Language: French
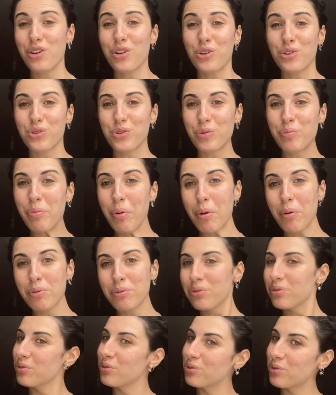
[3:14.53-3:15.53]
Je
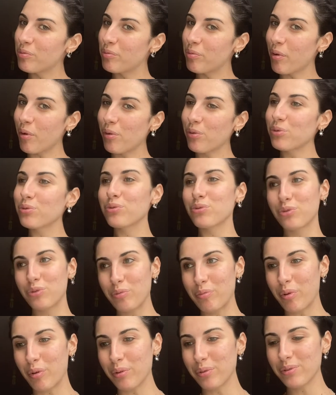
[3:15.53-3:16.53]
pense, je pense, je
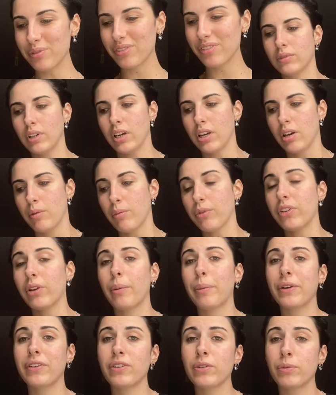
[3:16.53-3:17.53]
pense. Bon, ça,
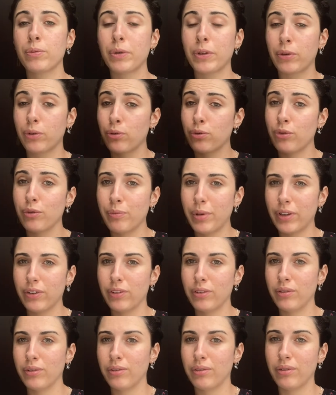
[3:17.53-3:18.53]
après, c'est parce que je suis une
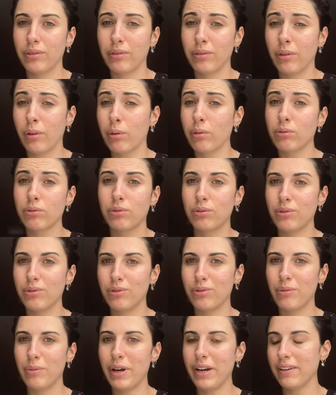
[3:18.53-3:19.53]
personne euh, anxieuse
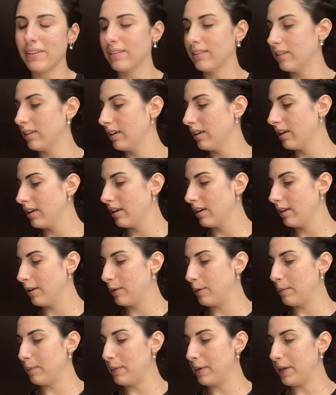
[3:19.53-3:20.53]
de base.
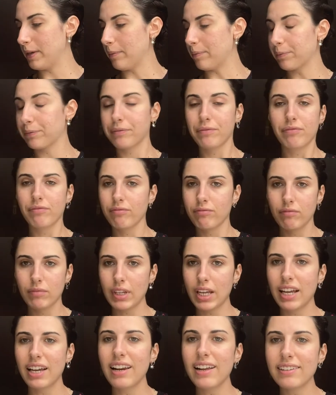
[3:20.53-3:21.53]
Mais
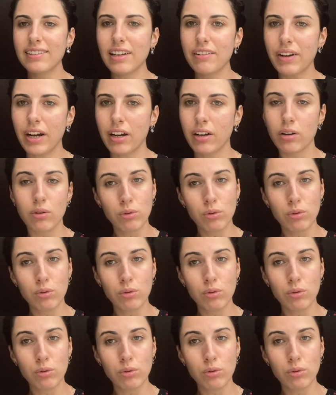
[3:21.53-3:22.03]
là, ça va.